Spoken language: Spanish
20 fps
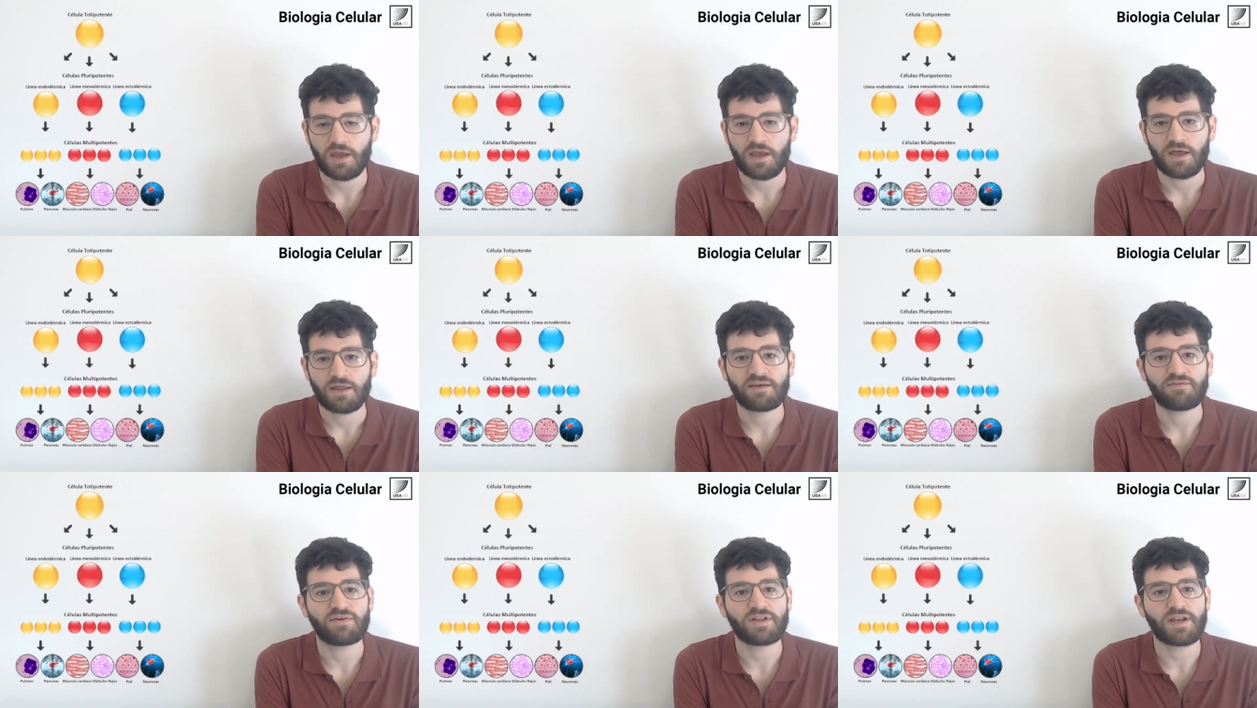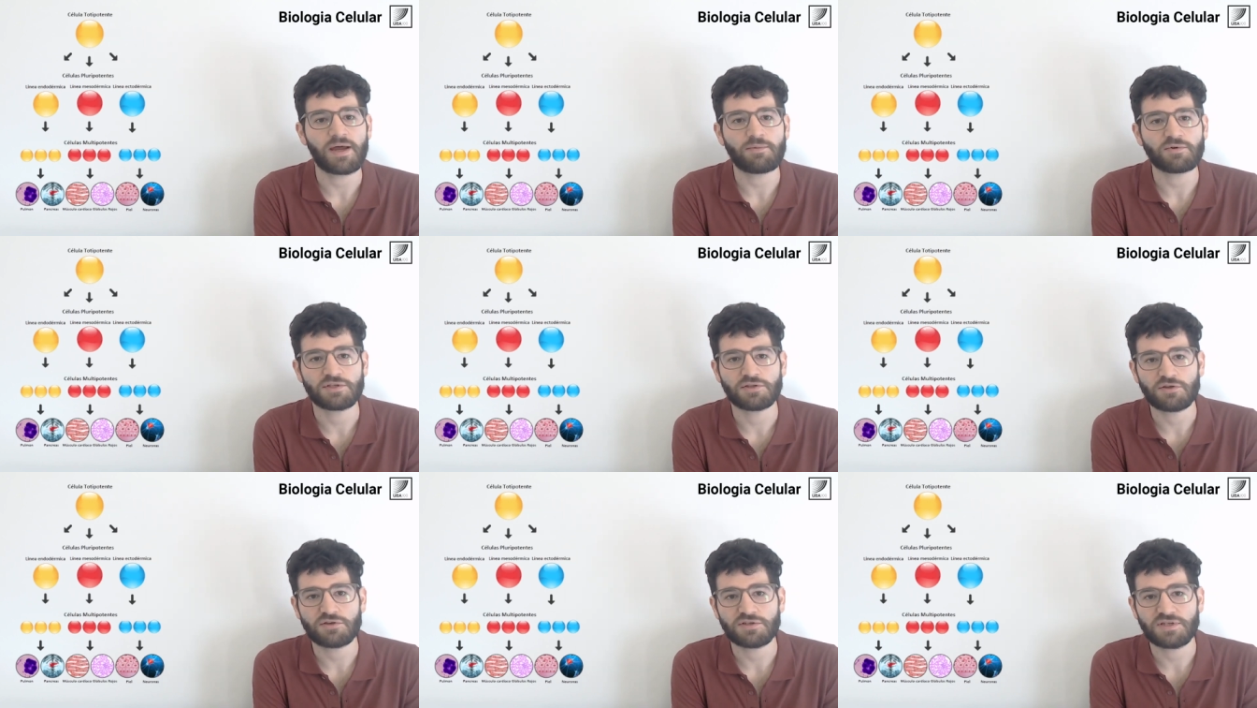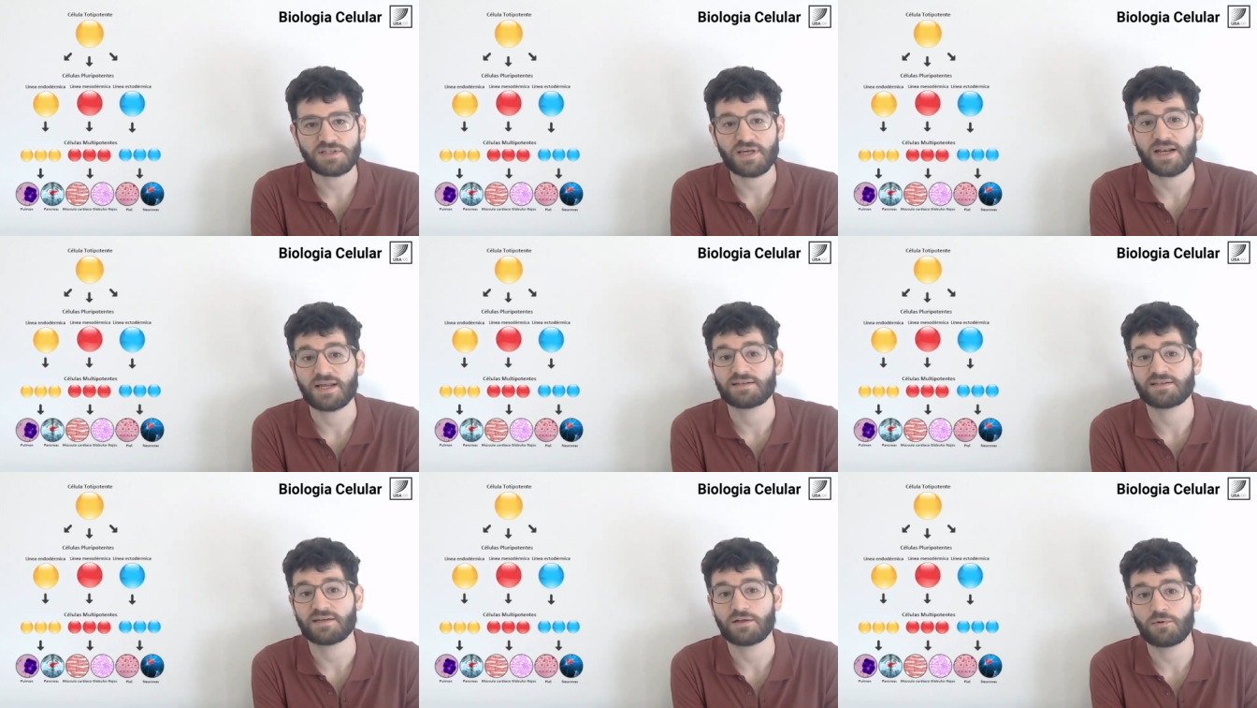Definamos entonces a
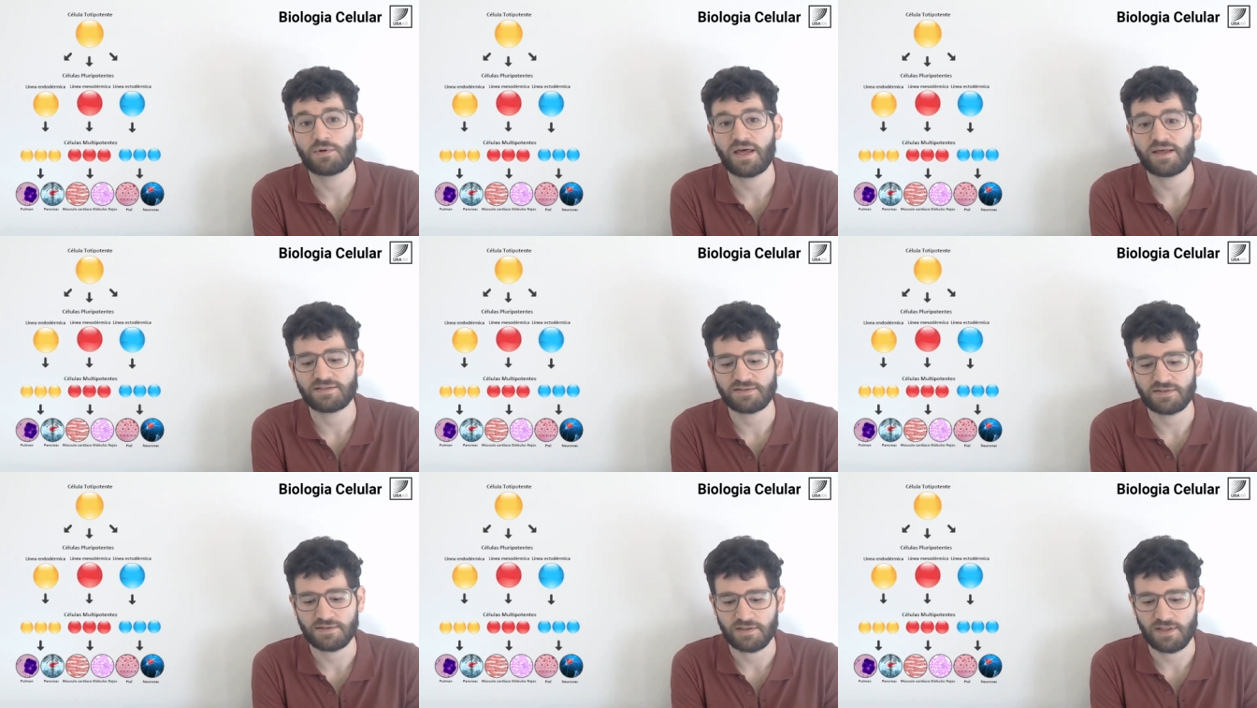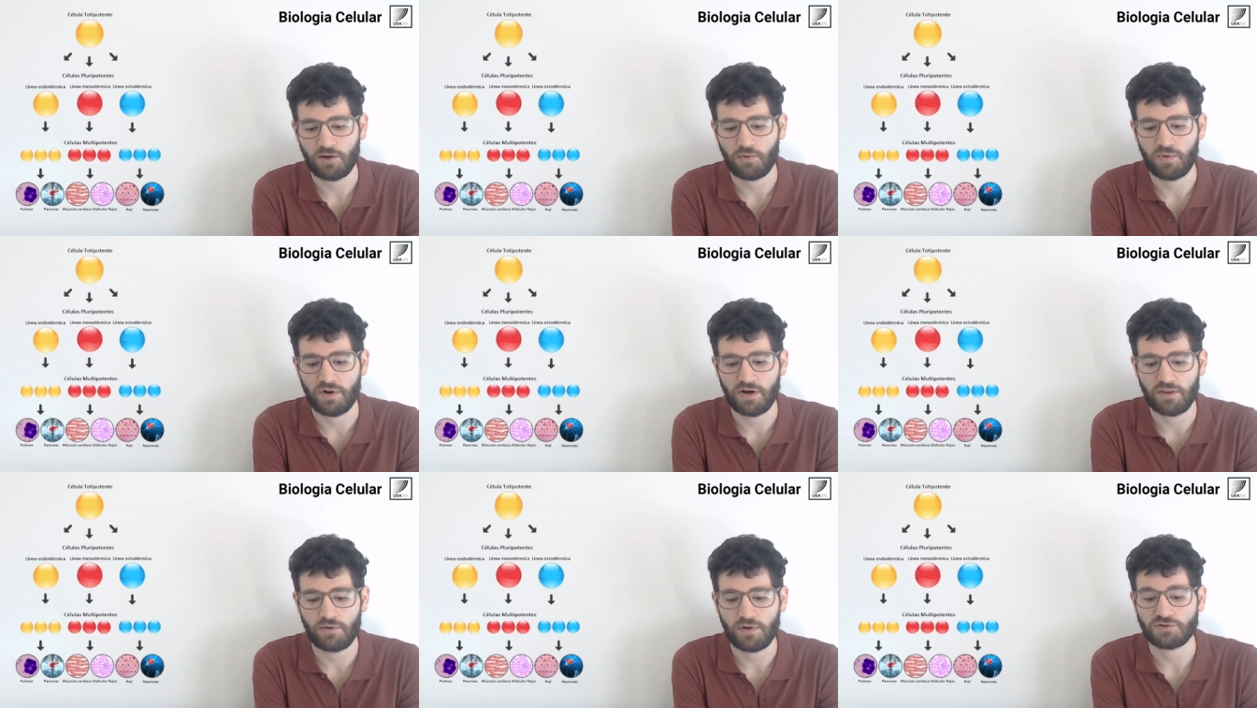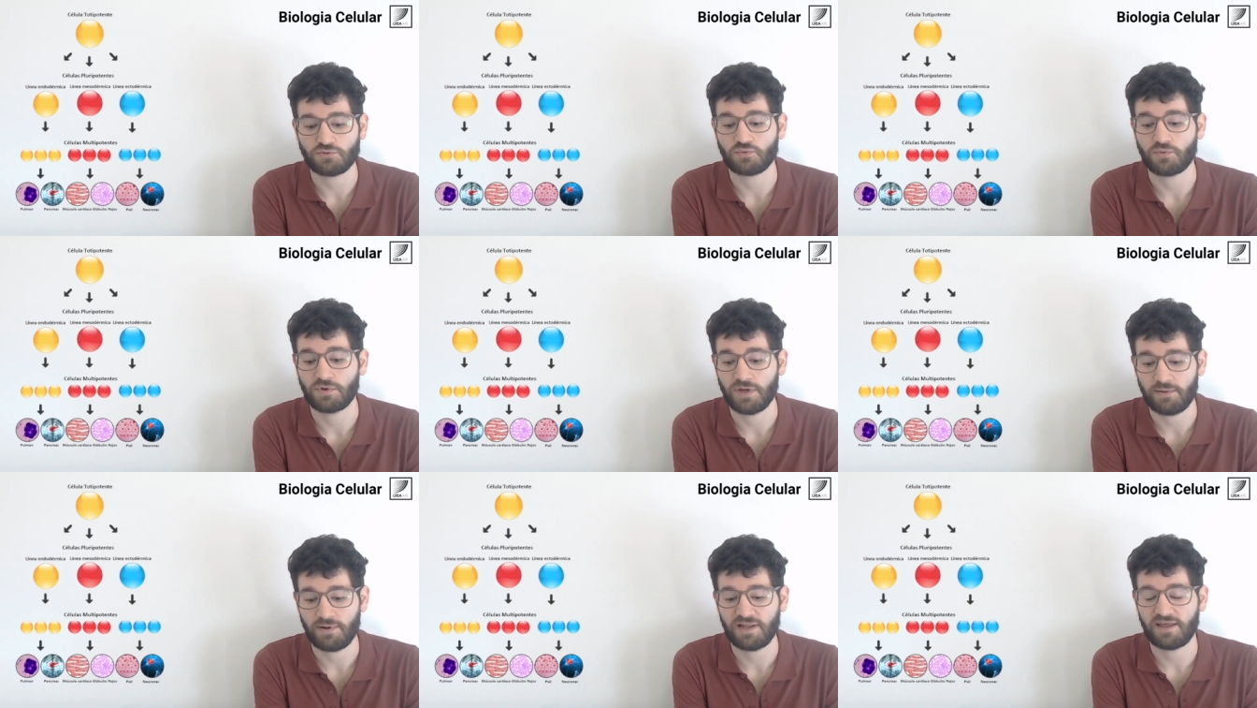las células de acuerdo a su
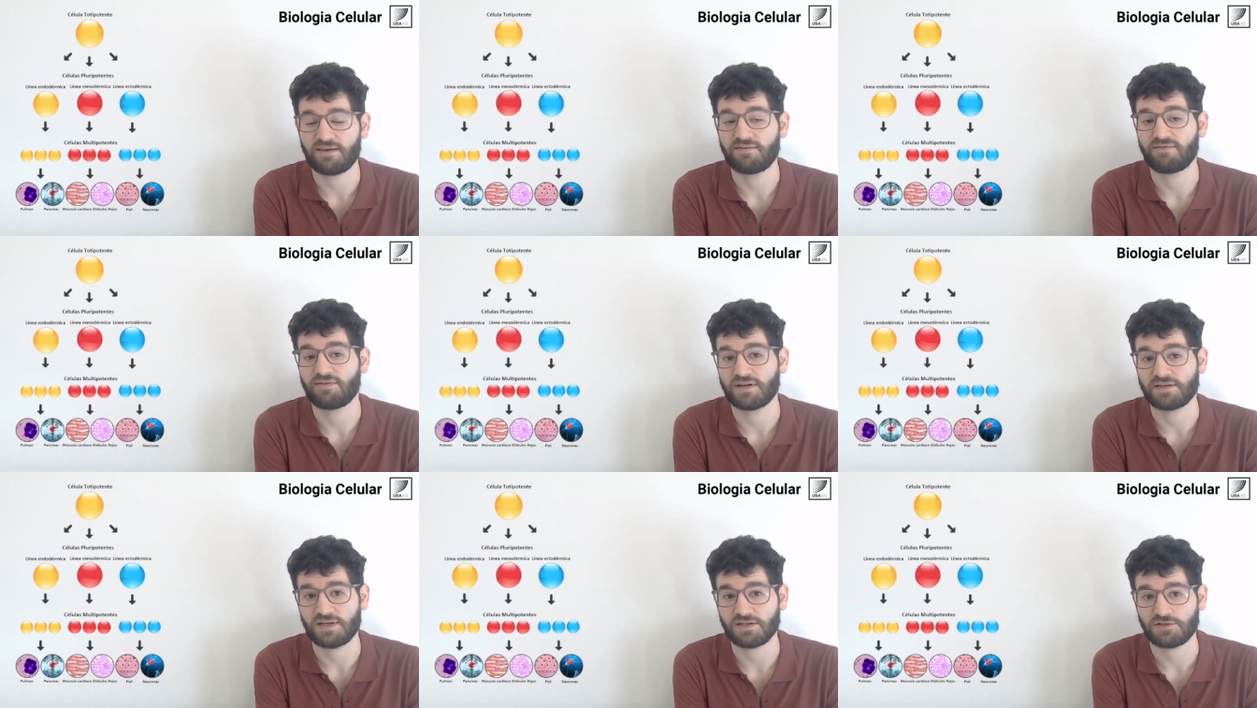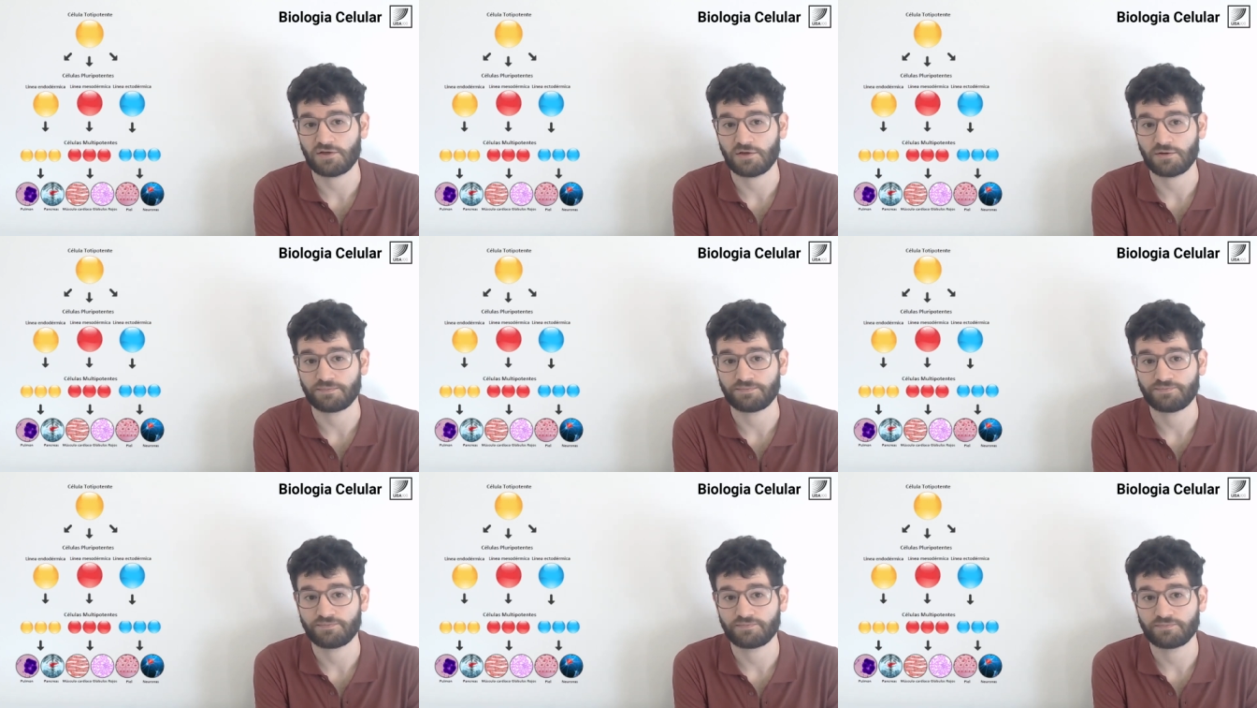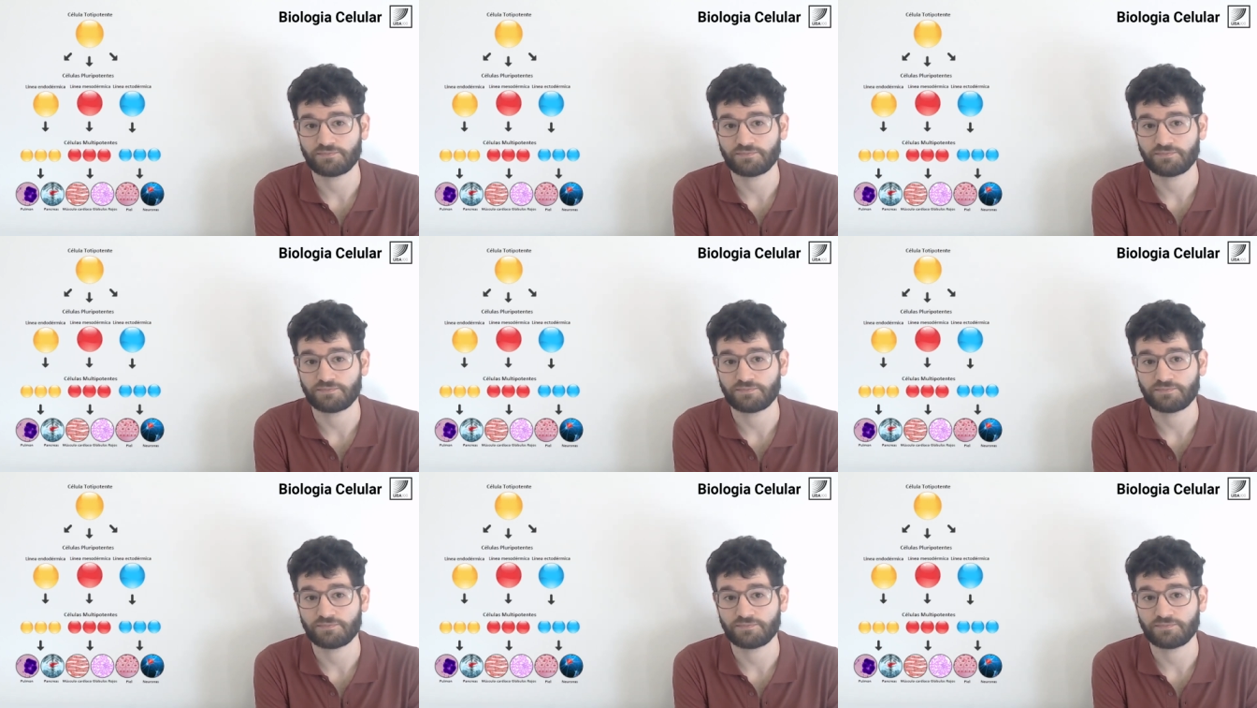nivel de diferenciación.